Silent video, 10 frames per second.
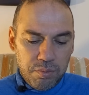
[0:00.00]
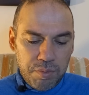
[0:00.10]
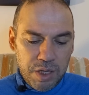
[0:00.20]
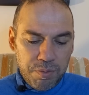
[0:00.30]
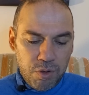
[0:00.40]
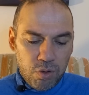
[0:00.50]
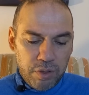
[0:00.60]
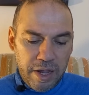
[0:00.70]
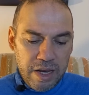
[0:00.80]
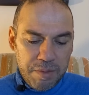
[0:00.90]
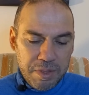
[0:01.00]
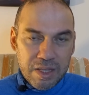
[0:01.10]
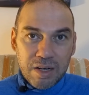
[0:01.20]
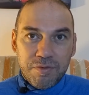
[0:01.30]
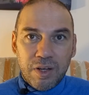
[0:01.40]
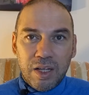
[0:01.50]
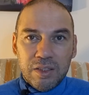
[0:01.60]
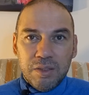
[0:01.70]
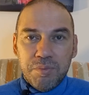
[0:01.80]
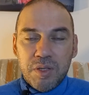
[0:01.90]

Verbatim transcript: 1 milyon 50 bin lira falandı.